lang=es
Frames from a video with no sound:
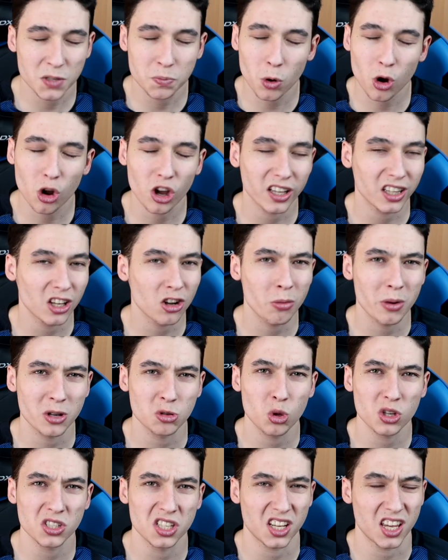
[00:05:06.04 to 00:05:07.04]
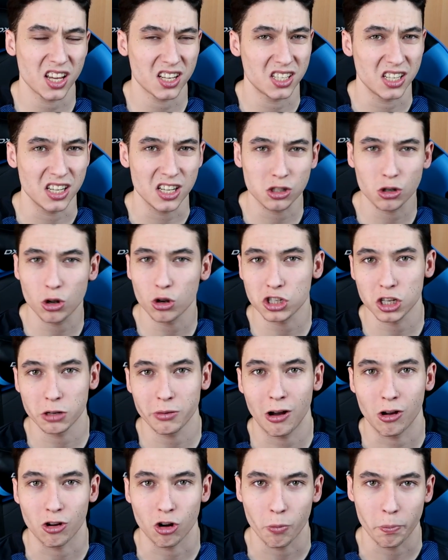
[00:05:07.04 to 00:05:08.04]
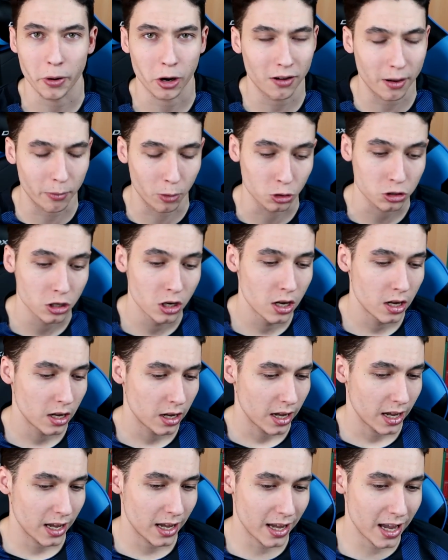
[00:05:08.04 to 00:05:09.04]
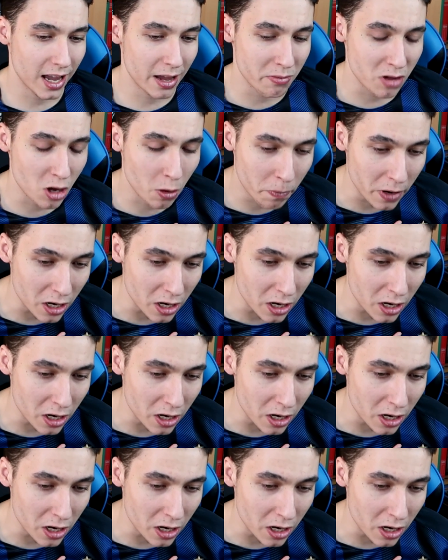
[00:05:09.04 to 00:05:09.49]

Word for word: Es por lo que tengo más dudas de que si Isco se va o no, pero vamos, en mi